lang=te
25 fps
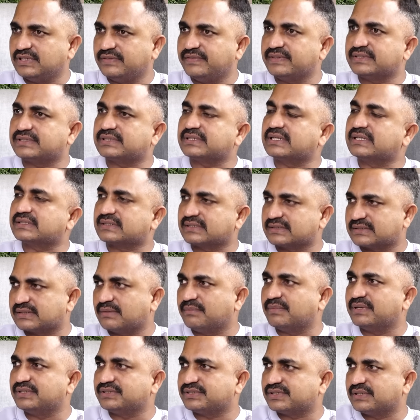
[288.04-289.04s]
ఇన్వెస్టిగేషన్
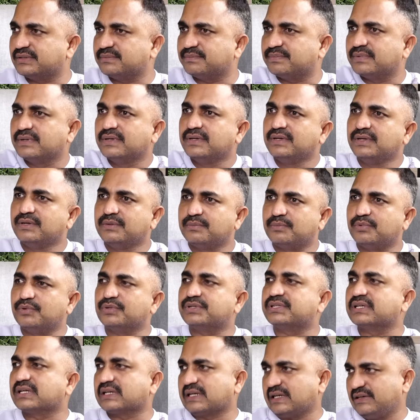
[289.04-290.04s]
సంబంధించినవి
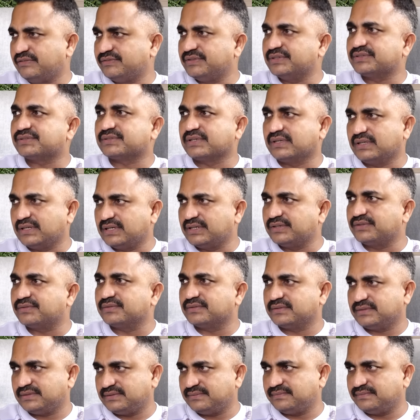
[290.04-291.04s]
పూర్తిగా రిలీవ్ చేస్తాను లేనట్టు